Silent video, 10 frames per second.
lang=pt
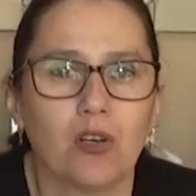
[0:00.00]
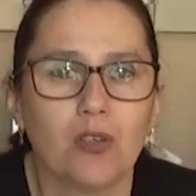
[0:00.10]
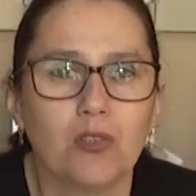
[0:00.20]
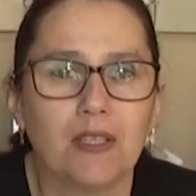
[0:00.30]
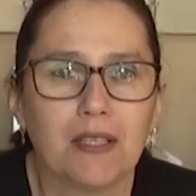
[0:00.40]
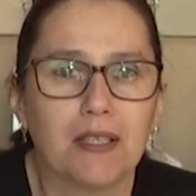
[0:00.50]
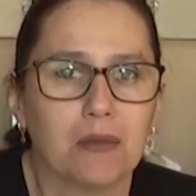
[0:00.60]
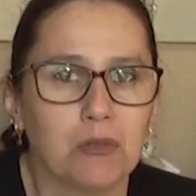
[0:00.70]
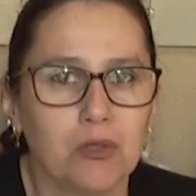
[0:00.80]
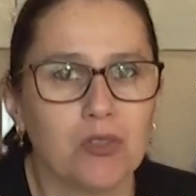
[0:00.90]

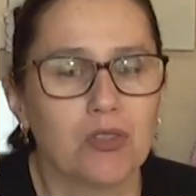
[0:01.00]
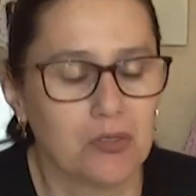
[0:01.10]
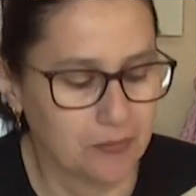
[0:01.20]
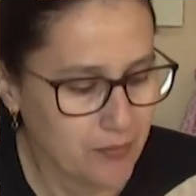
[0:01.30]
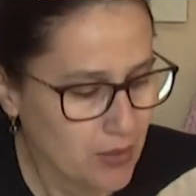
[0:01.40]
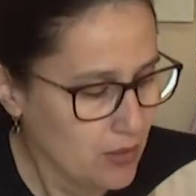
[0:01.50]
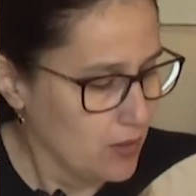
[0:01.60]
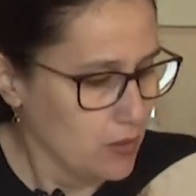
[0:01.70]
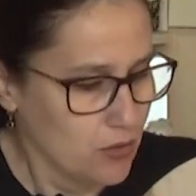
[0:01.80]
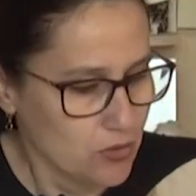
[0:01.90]
Voltamos.
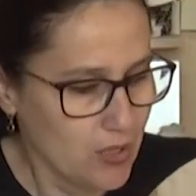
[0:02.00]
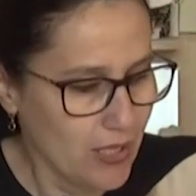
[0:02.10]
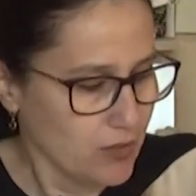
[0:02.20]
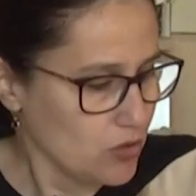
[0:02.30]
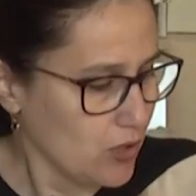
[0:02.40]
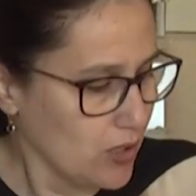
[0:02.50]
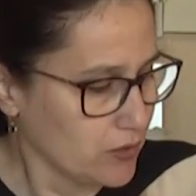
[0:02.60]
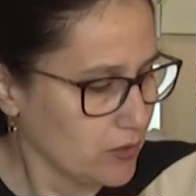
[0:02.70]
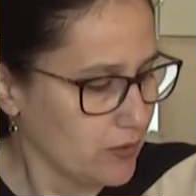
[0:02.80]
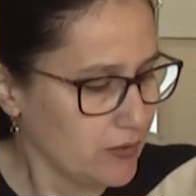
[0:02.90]
Gente, ó,
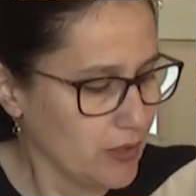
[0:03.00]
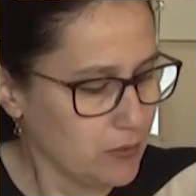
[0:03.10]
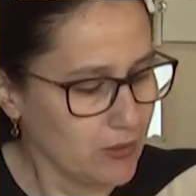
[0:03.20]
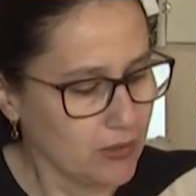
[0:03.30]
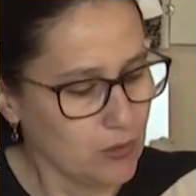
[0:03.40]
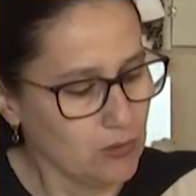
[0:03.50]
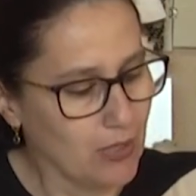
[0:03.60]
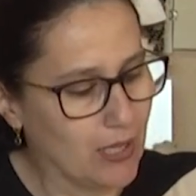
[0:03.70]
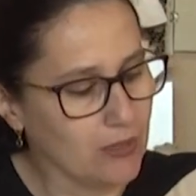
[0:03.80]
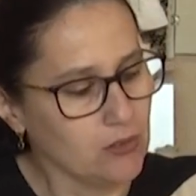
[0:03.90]
nós fizemos aqui um
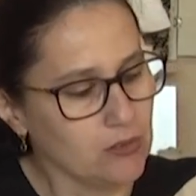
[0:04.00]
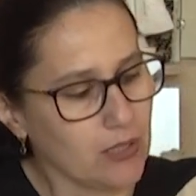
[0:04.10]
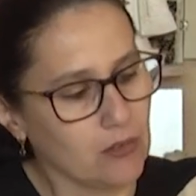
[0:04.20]
lado, tá?